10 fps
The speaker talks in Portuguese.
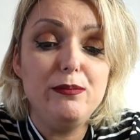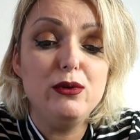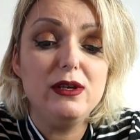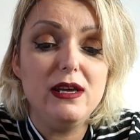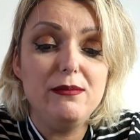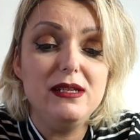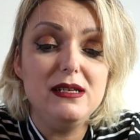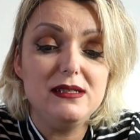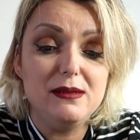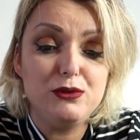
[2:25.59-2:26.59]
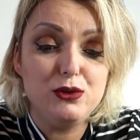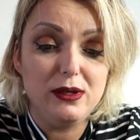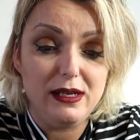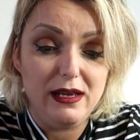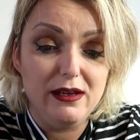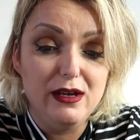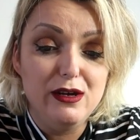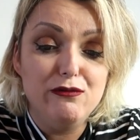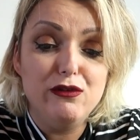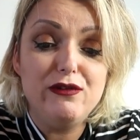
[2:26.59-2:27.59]
por que me decepcionei.
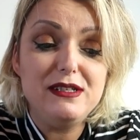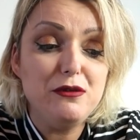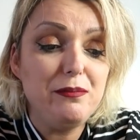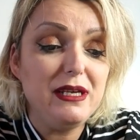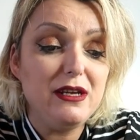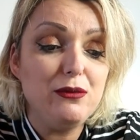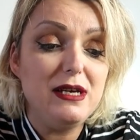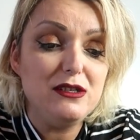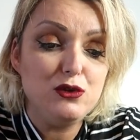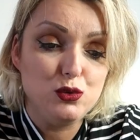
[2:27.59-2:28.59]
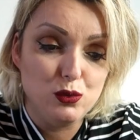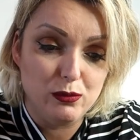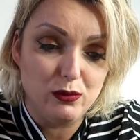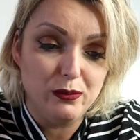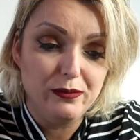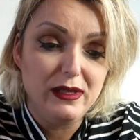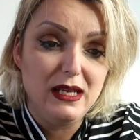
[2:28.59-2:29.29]
Vou fazer um pequeno resumo.